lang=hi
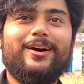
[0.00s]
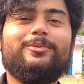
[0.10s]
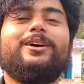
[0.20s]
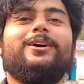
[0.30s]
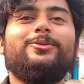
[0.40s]
अब
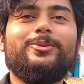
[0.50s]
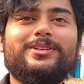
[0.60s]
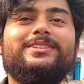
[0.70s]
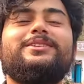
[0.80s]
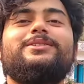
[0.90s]
लगा लो
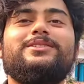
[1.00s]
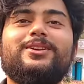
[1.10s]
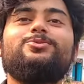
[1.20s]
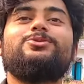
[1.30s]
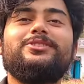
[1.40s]
कितनी
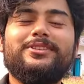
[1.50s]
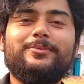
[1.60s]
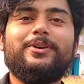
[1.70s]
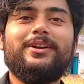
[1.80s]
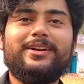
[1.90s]
कितना दूध चाहिए
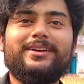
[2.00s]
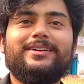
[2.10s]
पर डे